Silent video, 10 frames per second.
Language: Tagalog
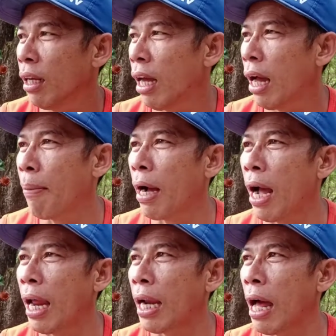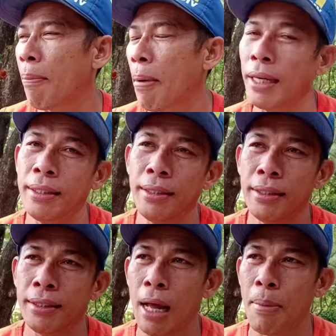uh, mga
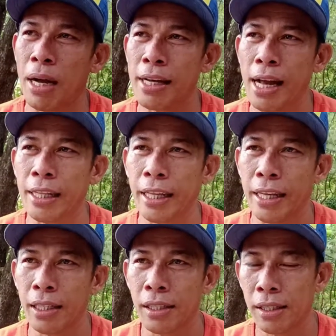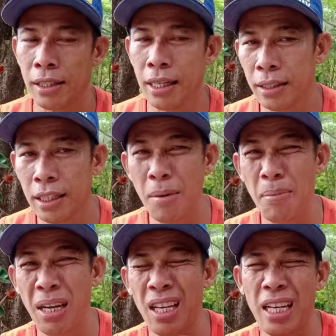halaman na mga cuttings. Kasi
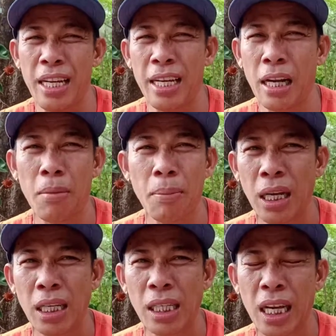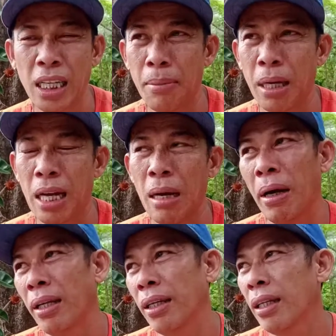may nagbibigay sa akin mga
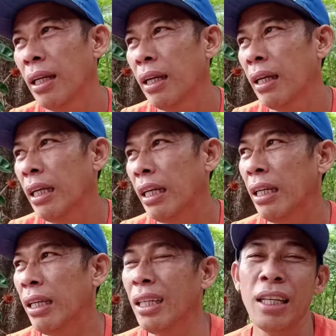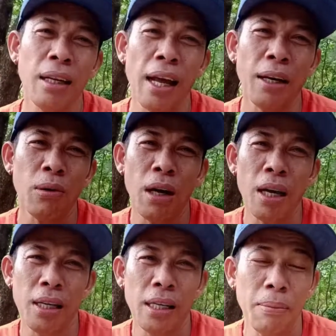kabay. I, i, ano
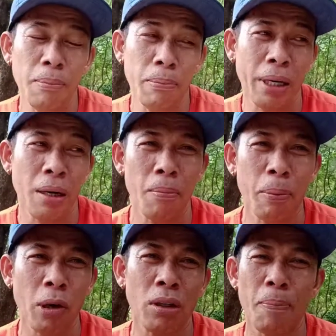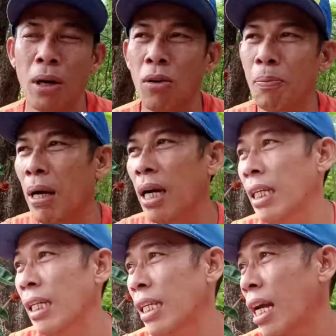nga eh, parang proud na proud pa nga
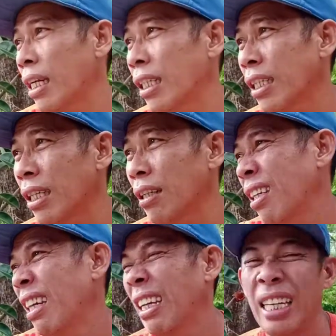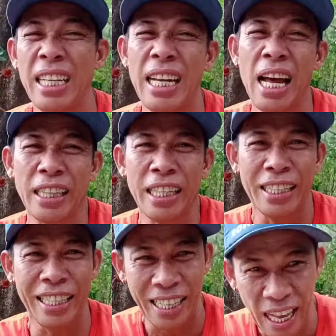sila sa akin kasi hinahatid
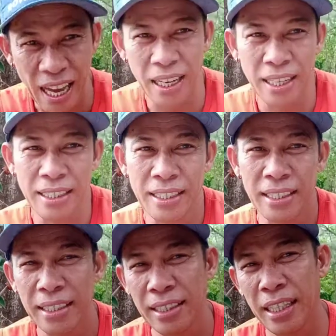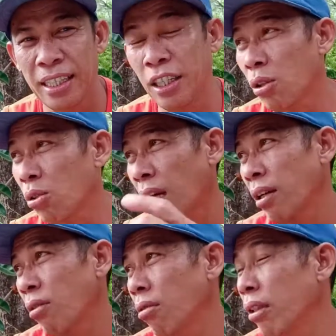nila yan, dito sa
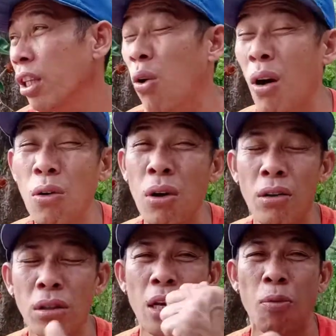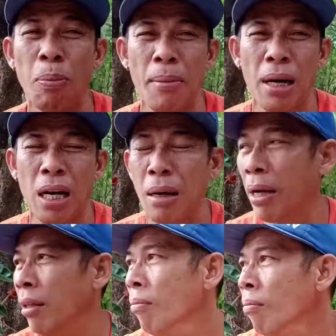ano. Dito ako ngayon sa ano pala mga
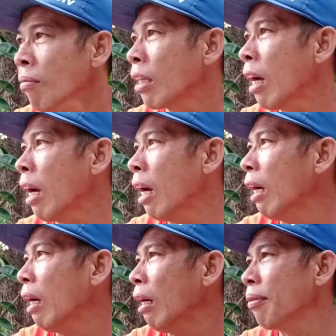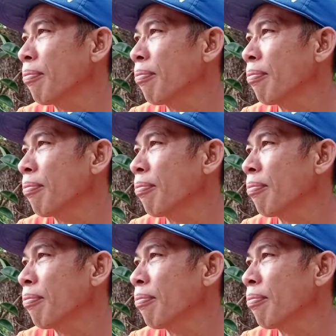kabay. Ah,